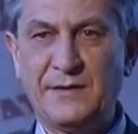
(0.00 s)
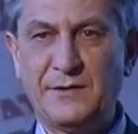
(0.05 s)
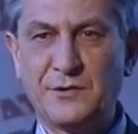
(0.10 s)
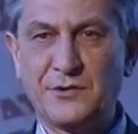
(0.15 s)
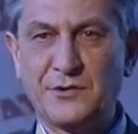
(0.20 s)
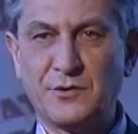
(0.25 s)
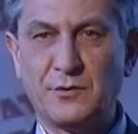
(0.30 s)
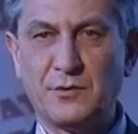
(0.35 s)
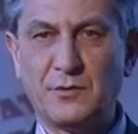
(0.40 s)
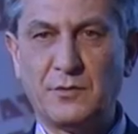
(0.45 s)
e non
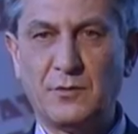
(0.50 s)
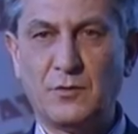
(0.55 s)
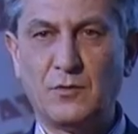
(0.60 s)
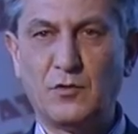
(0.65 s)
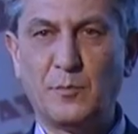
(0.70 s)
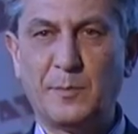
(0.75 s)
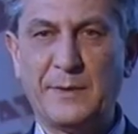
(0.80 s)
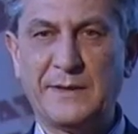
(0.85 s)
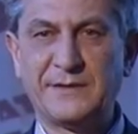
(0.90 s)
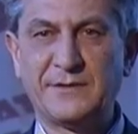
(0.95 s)
solo
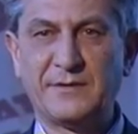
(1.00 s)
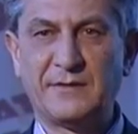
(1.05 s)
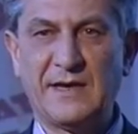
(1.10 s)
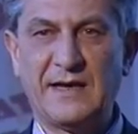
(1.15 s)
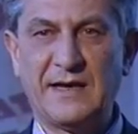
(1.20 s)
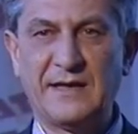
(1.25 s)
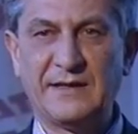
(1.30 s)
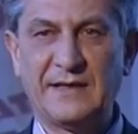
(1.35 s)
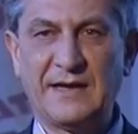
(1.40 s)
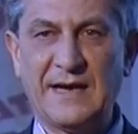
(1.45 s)

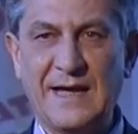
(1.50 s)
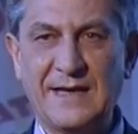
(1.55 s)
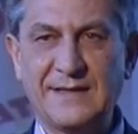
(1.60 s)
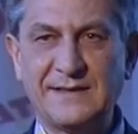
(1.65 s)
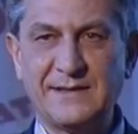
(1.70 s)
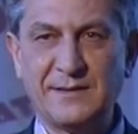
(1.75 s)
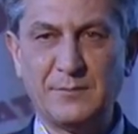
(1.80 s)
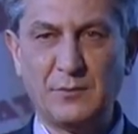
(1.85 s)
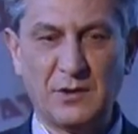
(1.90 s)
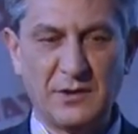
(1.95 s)
occupazionali.
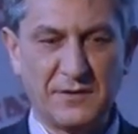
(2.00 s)
Grazie e buon